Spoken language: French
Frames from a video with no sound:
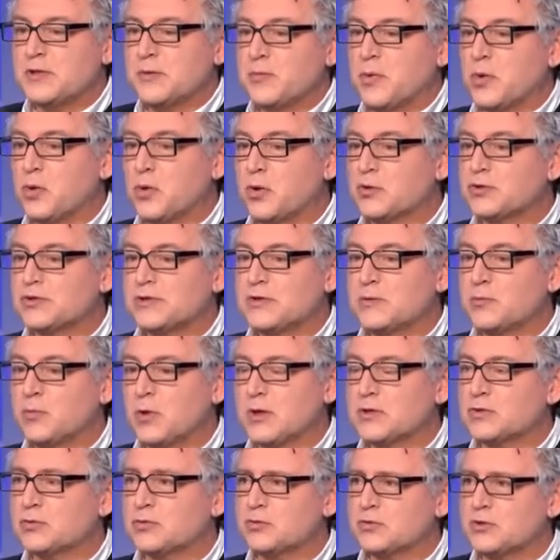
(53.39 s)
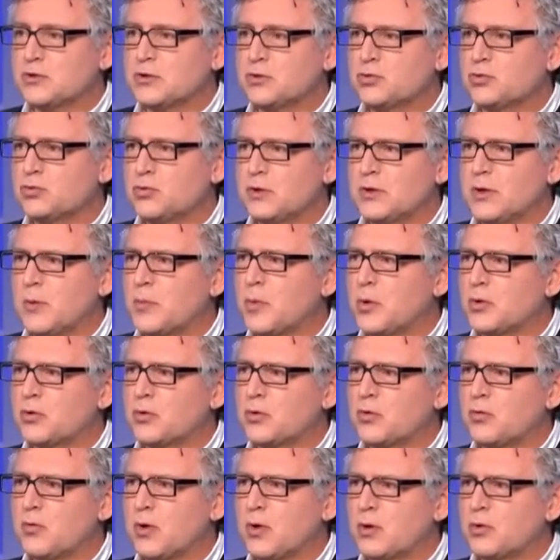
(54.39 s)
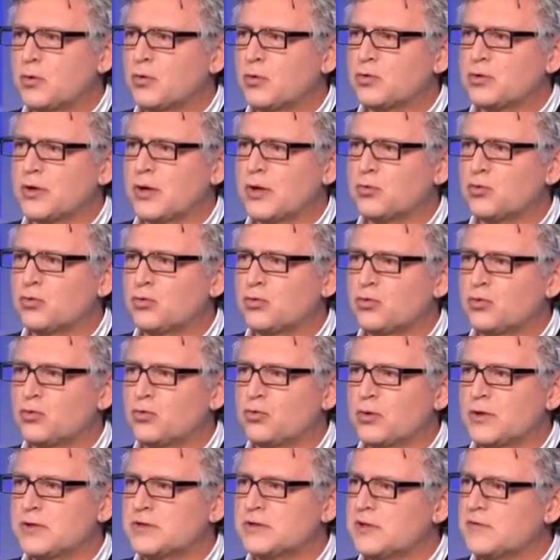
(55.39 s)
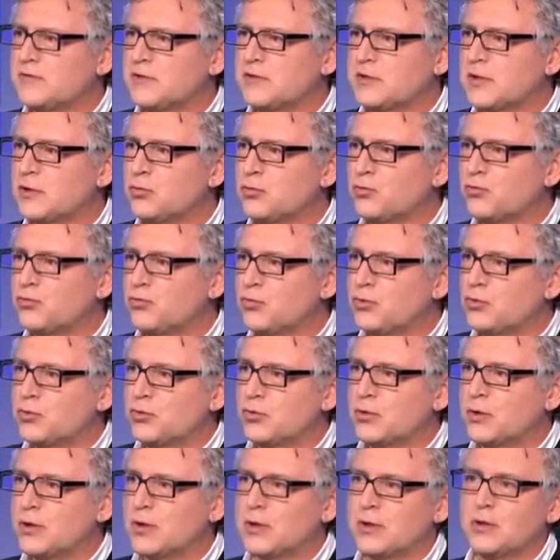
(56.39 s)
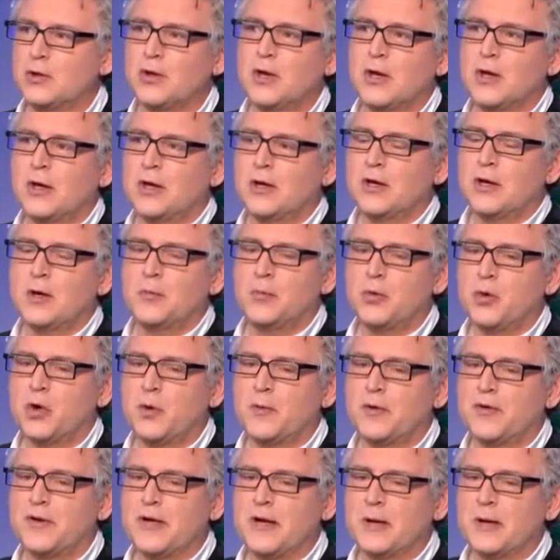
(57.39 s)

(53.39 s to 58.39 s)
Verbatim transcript: pendant six mois ils ont dit tout et n'importe quoi, le contraire de tout, on les invite à nouveau et euh, un peu comme avec la